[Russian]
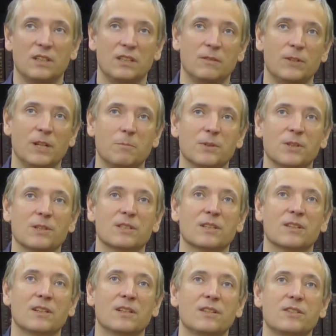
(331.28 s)
еврей по
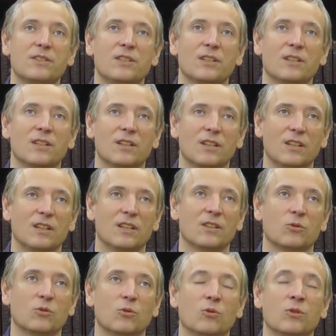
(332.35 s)
национальности,
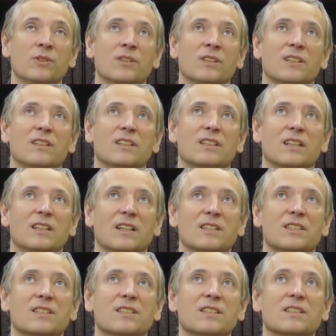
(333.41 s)
но он а, как
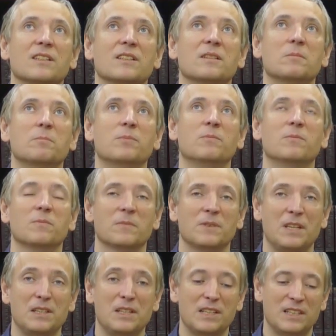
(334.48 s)
раз, а,
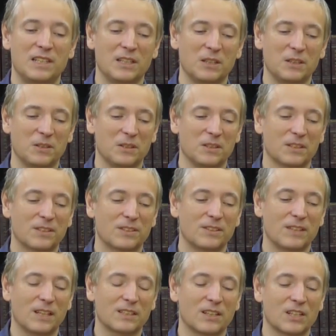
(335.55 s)
если,
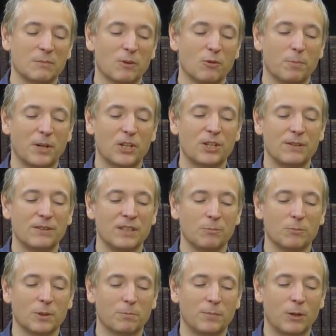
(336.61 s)
так скажем, его
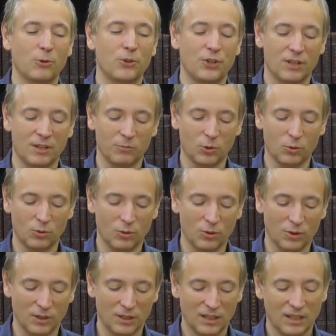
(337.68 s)
предшественник был поручиком,
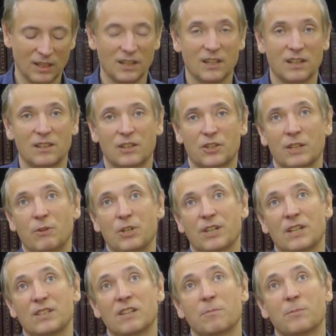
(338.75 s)
то Лашевич,
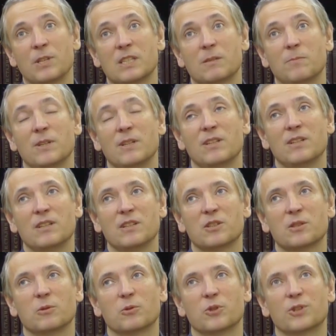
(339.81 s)
хотя, в принципе, и
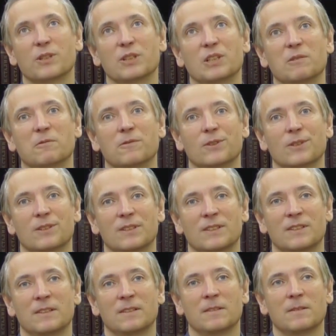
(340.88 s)
служил в
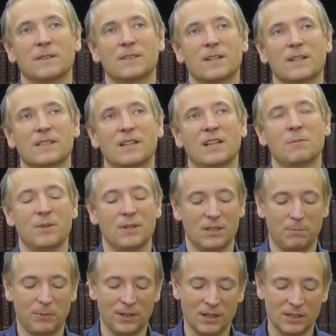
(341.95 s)
а, царской армии
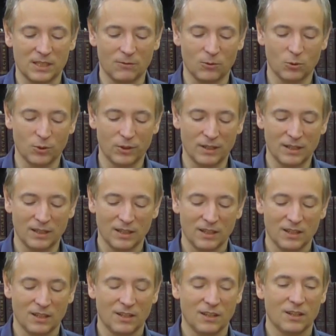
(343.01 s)
с 15 -го года,
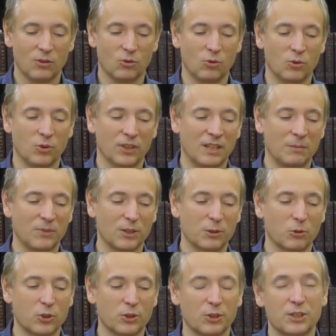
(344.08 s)
но он там
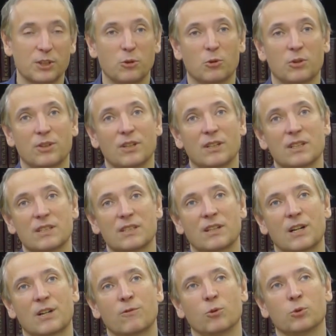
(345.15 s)
дослужился только до
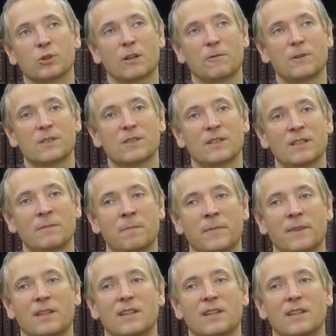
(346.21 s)
старшего унтер-офицера,